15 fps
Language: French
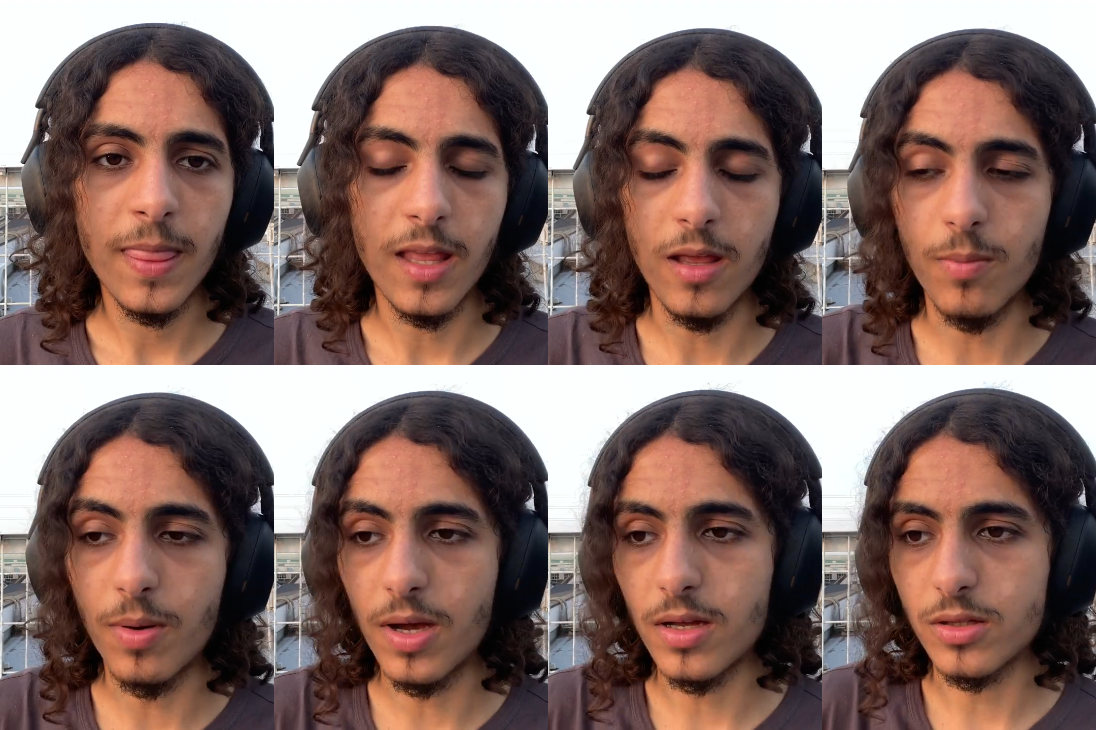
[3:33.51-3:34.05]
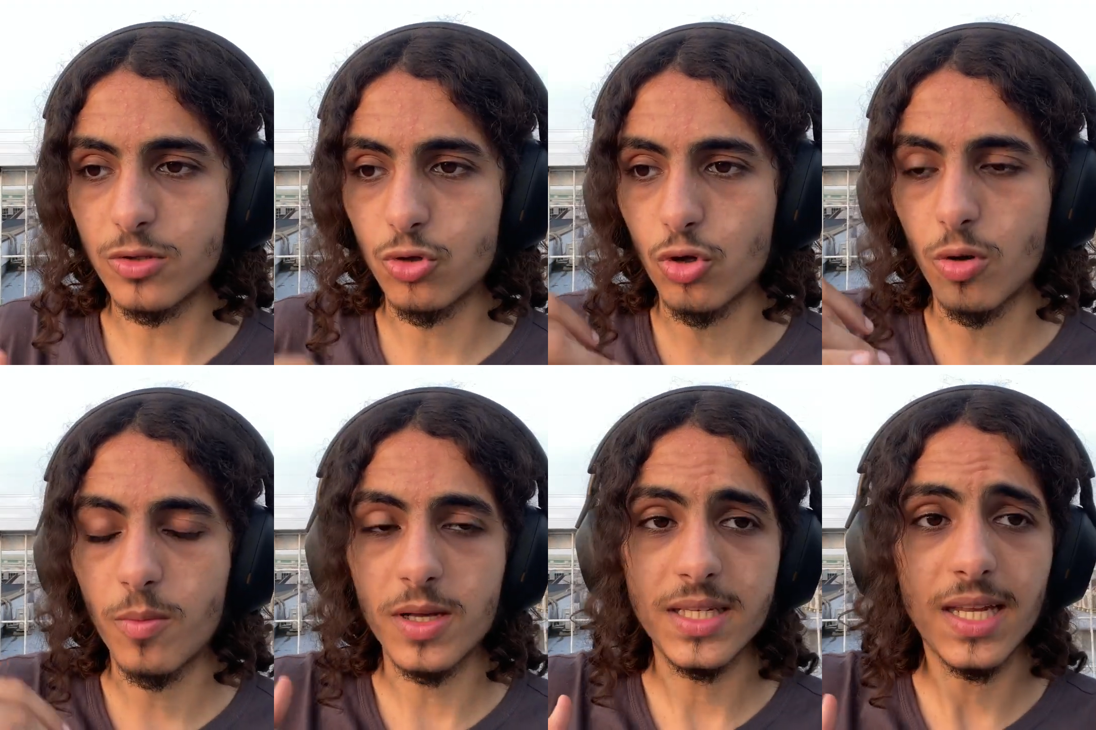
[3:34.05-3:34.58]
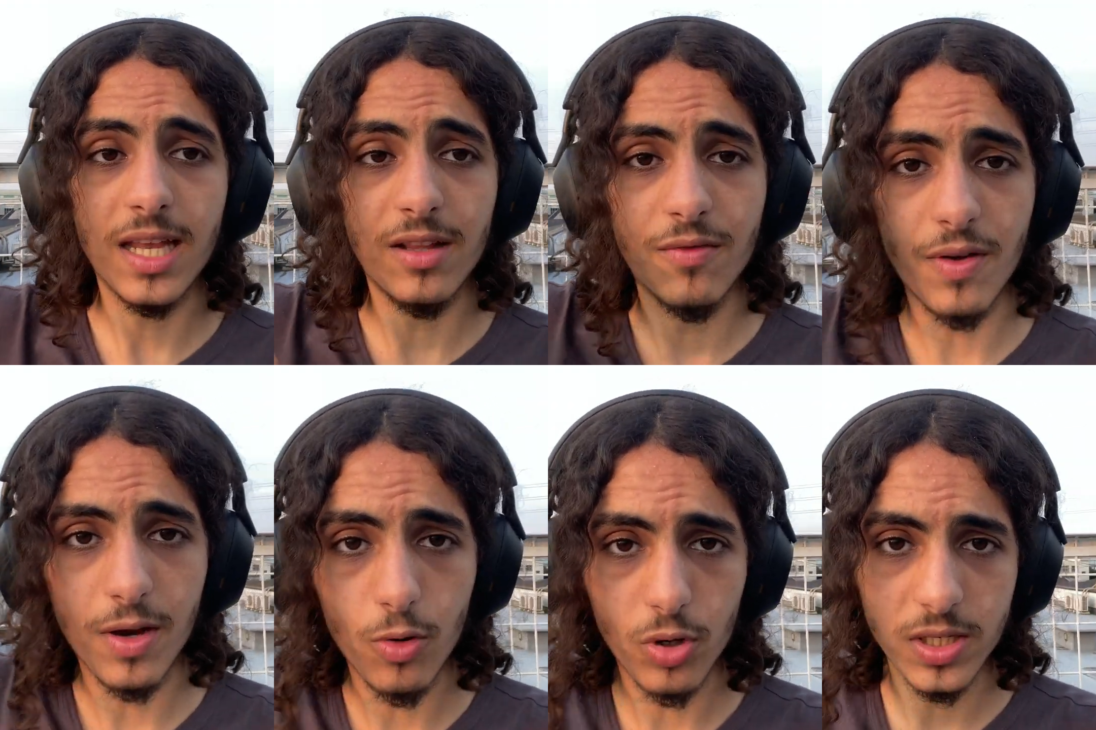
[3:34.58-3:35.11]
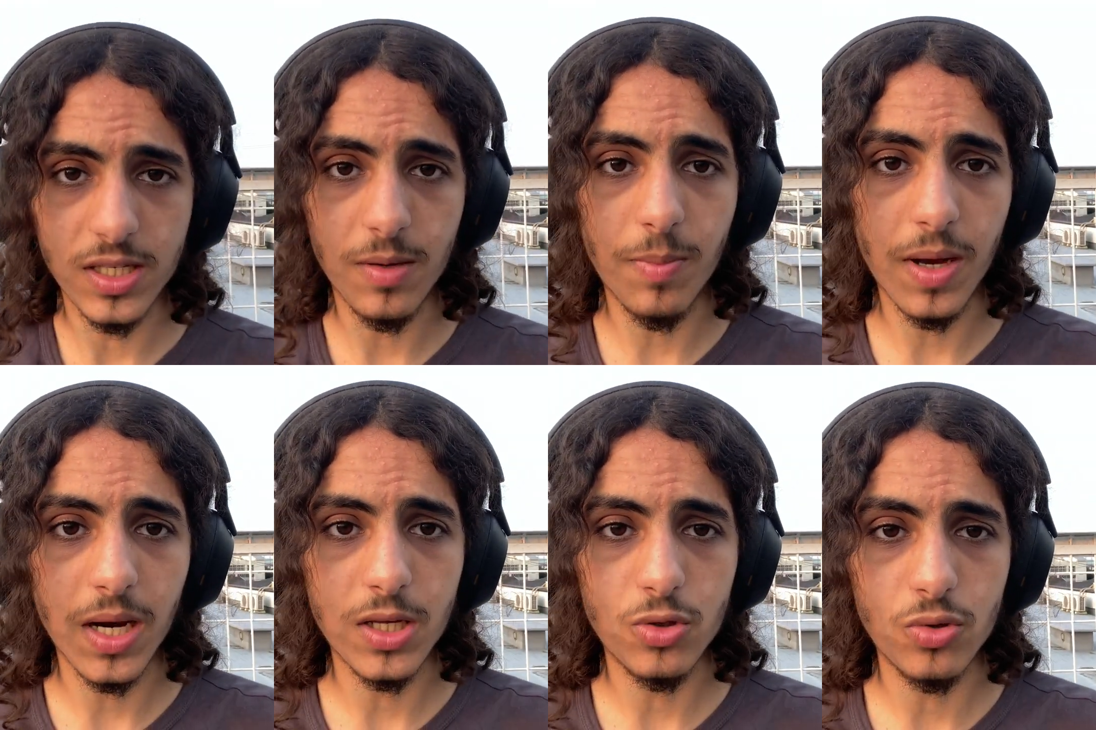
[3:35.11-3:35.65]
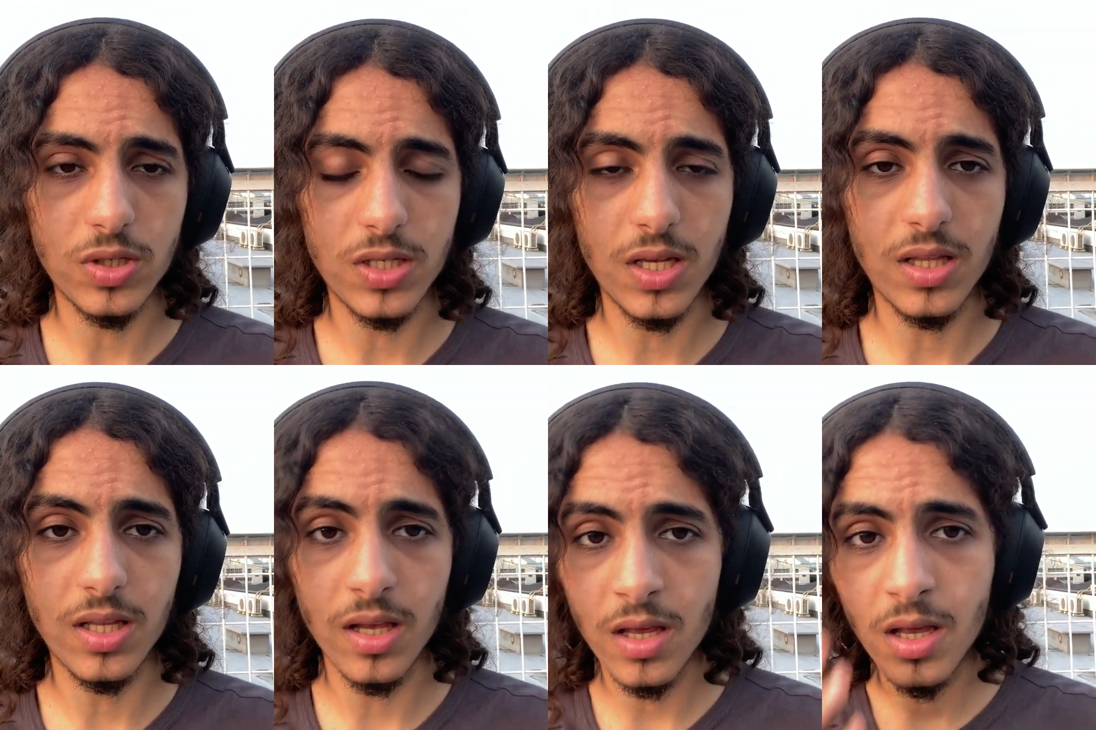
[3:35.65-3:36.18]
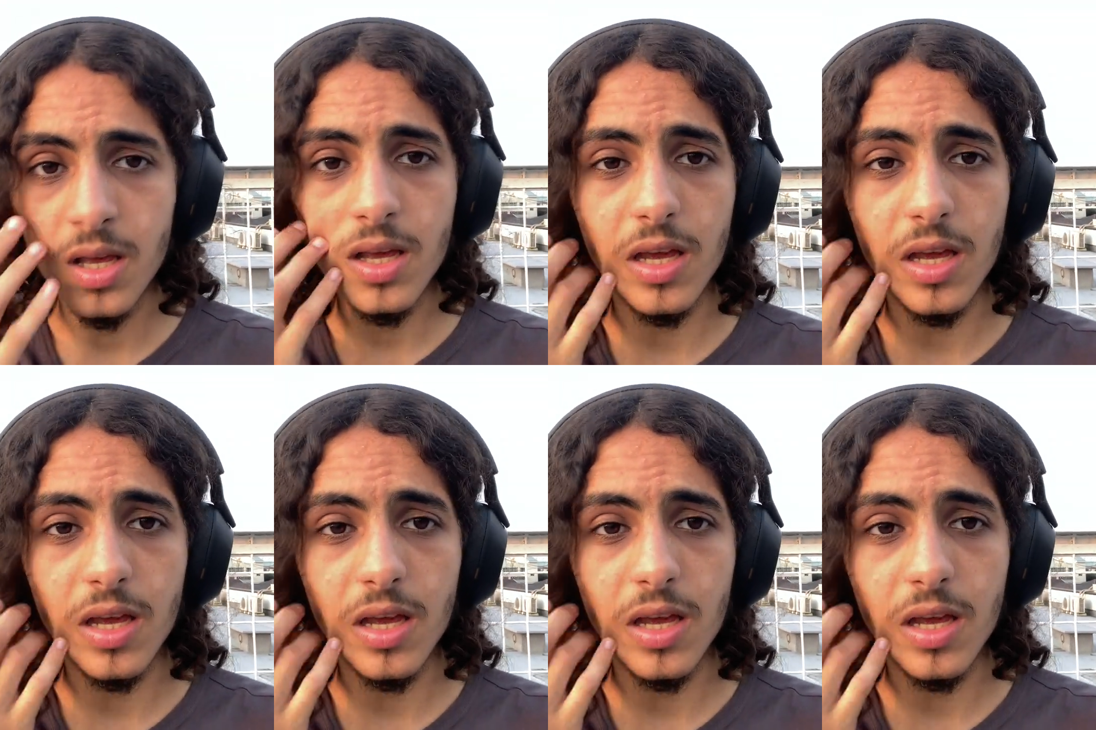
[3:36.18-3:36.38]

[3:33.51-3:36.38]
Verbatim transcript: eh ben, tu commences à être valorisé par la société